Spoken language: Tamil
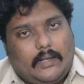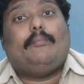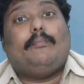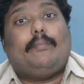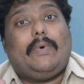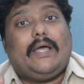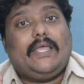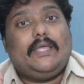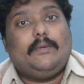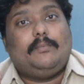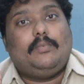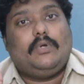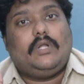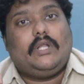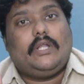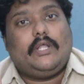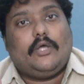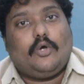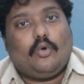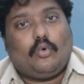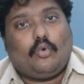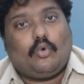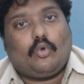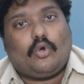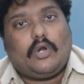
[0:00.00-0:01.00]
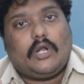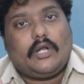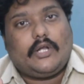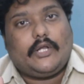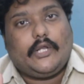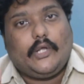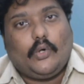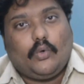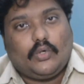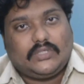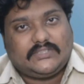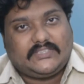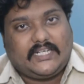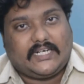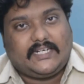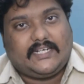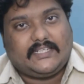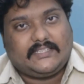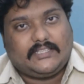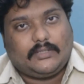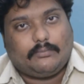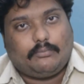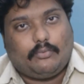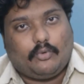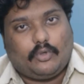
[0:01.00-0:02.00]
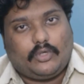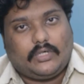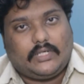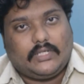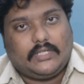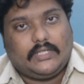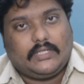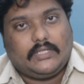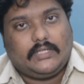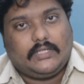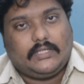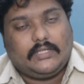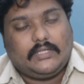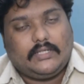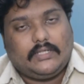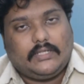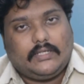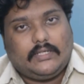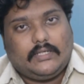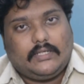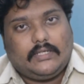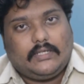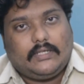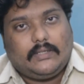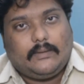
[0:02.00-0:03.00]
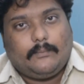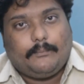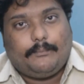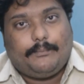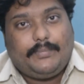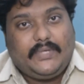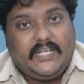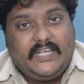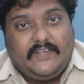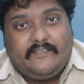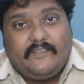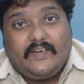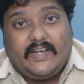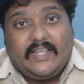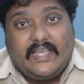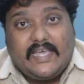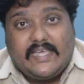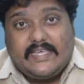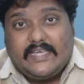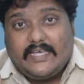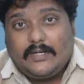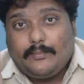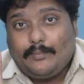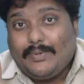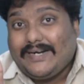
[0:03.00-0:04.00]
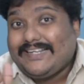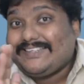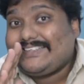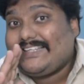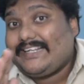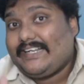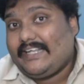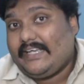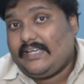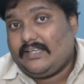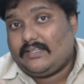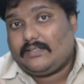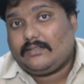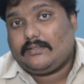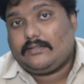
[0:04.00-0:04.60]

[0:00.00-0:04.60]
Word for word: பைபிள்லேயோ குரான்லேயோ ஒரு சட்டத்தை போட்டு பிரிவினையை ஏற்படுத்தலை